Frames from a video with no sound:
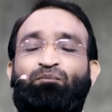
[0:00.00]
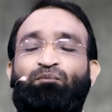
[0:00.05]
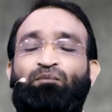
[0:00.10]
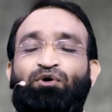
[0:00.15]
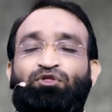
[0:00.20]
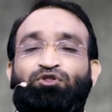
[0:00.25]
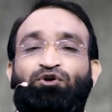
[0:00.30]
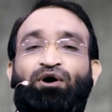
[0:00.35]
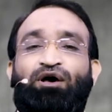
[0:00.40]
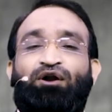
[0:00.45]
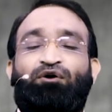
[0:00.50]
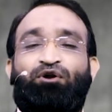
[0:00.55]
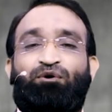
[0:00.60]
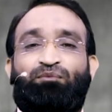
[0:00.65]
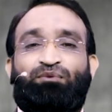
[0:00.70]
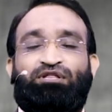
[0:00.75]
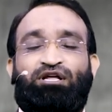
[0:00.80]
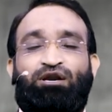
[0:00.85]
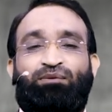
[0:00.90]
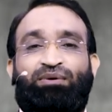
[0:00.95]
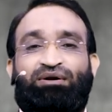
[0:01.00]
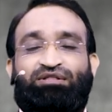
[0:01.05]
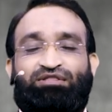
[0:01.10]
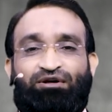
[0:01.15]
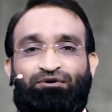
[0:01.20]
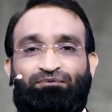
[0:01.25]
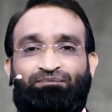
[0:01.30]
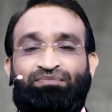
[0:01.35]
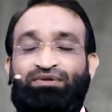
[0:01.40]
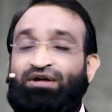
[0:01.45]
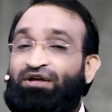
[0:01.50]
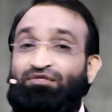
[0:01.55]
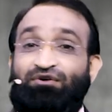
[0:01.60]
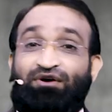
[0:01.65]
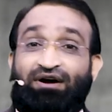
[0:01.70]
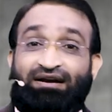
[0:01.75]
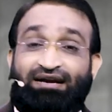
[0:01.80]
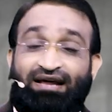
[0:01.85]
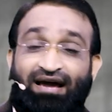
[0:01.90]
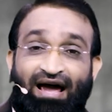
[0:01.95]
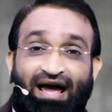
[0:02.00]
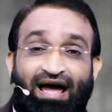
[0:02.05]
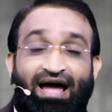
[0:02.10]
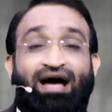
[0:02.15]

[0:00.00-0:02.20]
మొత్తం అరవడం మొదలు పెడతారు ఎందుకంటే